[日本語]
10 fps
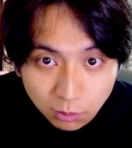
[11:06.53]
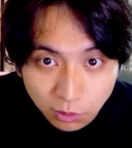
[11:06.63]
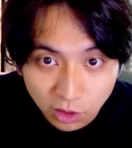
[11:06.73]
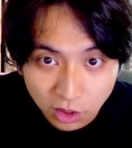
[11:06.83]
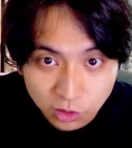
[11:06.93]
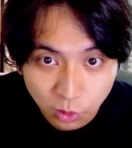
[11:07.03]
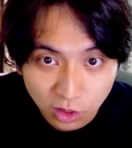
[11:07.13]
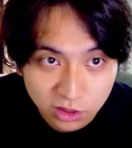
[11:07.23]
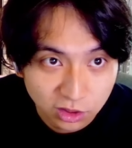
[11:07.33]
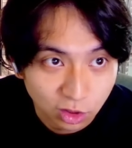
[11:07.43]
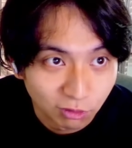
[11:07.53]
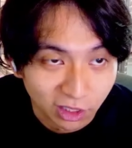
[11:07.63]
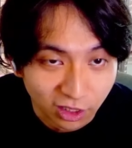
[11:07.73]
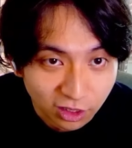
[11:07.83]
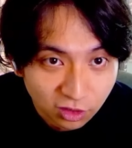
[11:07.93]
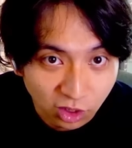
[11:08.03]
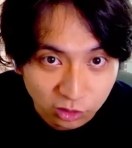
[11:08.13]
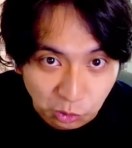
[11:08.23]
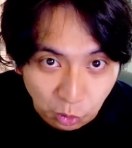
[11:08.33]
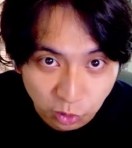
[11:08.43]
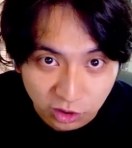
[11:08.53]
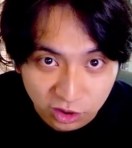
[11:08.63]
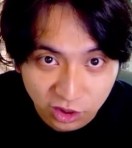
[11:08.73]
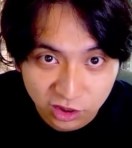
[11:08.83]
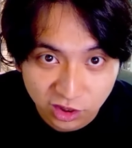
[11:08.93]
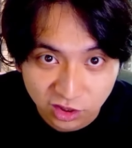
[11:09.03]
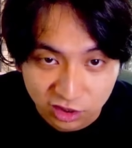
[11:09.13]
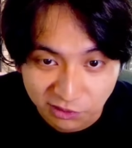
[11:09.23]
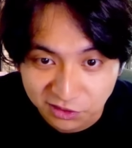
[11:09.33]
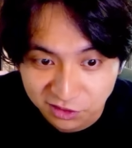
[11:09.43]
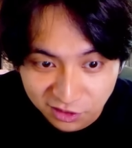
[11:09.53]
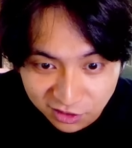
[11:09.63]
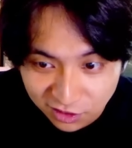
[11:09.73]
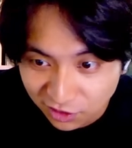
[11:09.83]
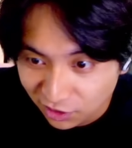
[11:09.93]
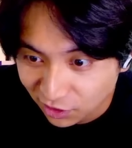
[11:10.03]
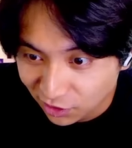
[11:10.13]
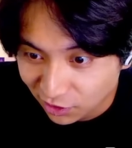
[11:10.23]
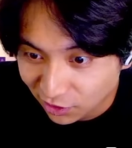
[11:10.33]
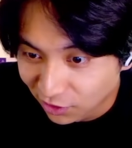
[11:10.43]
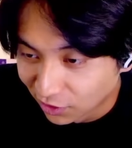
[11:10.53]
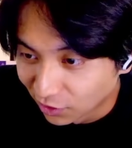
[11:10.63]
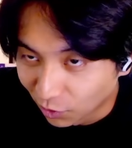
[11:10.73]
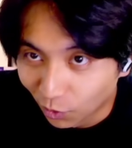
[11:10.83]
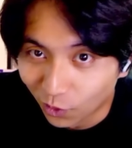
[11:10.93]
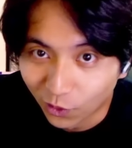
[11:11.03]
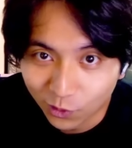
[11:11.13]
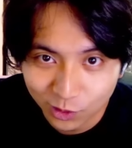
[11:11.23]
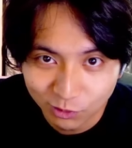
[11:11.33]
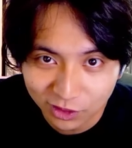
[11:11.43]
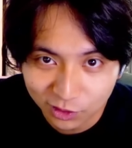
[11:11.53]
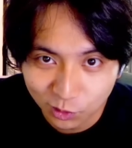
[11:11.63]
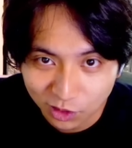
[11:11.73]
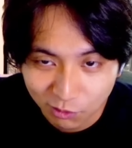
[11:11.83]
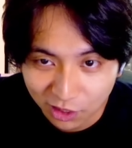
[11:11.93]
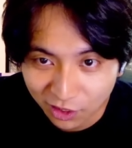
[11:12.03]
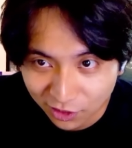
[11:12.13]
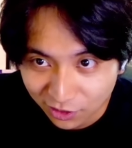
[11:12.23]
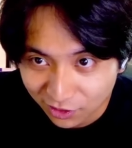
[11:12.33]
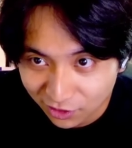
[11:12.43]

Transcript: 名言紹介チャンネルお前、なんと登録者7000人になってます。おい、俺の見立て通りや、お前。